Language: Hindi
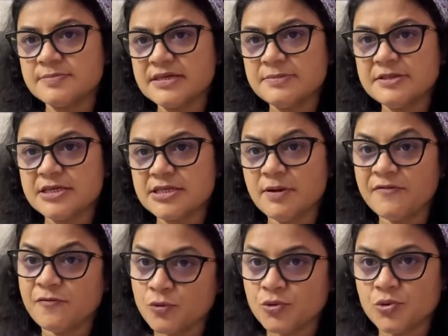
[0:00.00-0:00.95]
माँ भी दस बार
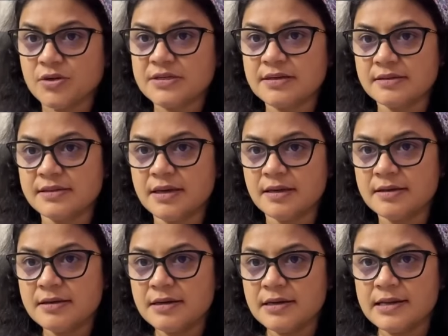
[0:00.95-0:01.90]
फोन तो कर सकती हैं
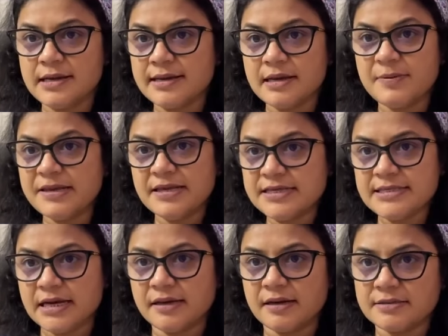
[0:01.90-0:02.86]
लेकिन एक बार ये
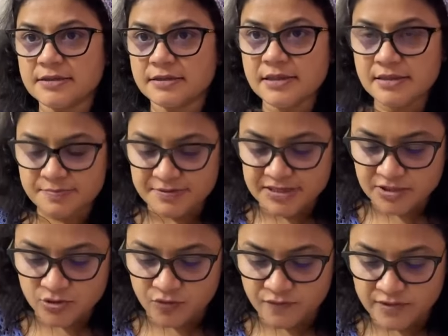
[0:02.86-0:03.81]
चेक नहीं कर सकती इनके बच्चे ने
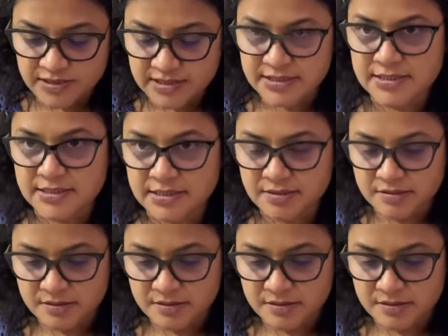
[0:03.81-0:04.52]
होमवर्क किया या नहीं